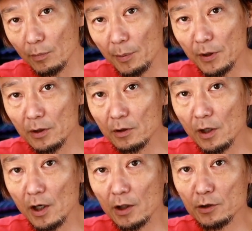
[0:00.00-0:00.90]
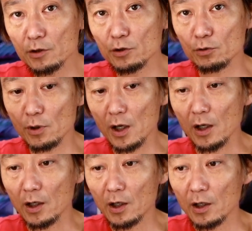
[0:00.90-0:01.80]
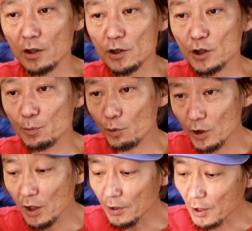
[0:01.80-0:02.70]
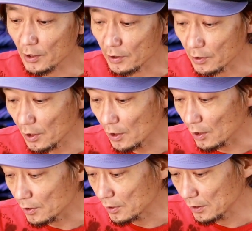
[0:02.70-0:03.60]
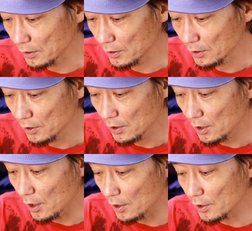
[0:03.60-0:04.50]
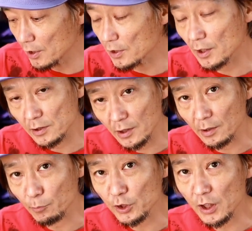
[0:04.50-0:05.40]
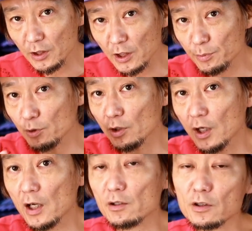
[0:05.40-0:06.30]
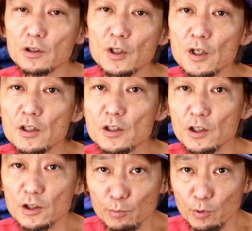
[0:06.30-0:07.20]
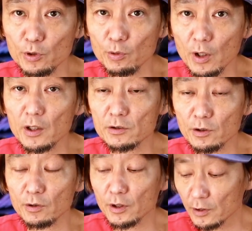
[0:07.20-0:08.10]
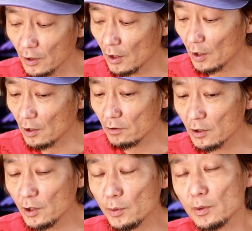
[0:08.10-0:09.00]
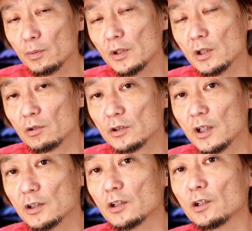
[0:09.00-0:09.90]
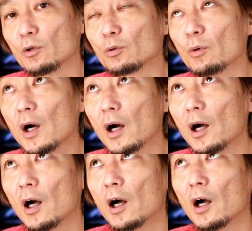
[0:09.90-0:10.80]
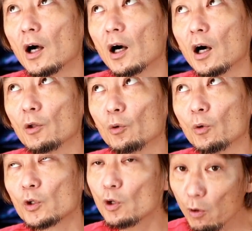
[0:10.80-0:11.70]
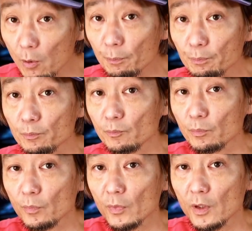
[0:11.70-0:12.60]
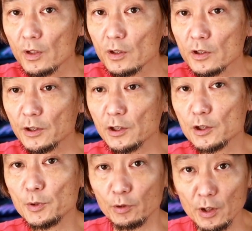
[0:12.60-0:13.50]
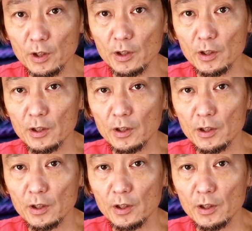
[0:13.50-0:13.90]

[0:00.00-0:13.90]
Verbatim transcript: MavicAir2 は絞りがないんで変えれないじゃないですかもうシャッタースピードで変えるしか絞りを変えるしかないんで ND フィルターを使いたいってことはあの基本シャッタースピードね